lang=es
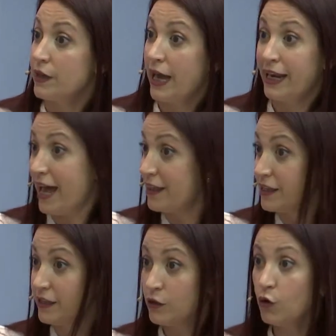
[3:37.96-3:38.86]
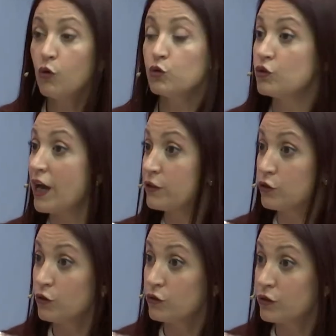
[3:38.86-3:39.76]
a nadie, no
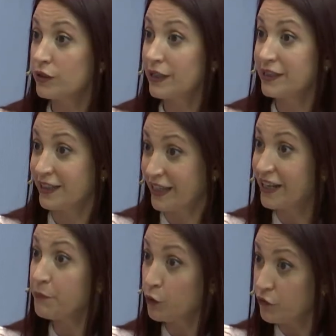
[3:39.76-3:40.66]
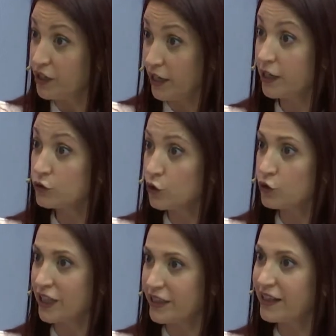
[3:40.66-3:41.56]
juzgando, tratar de purificar eso,
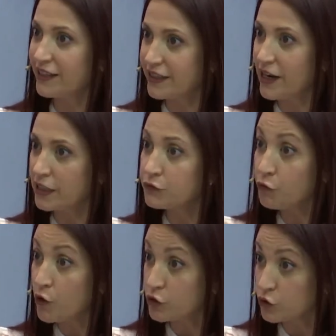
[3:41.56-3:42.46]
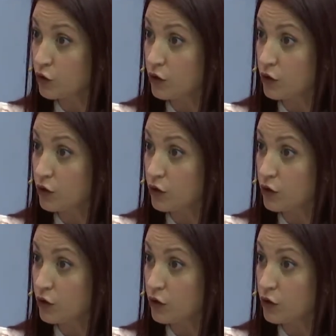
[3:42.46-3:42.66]
tratar de hacer el esfuerzo.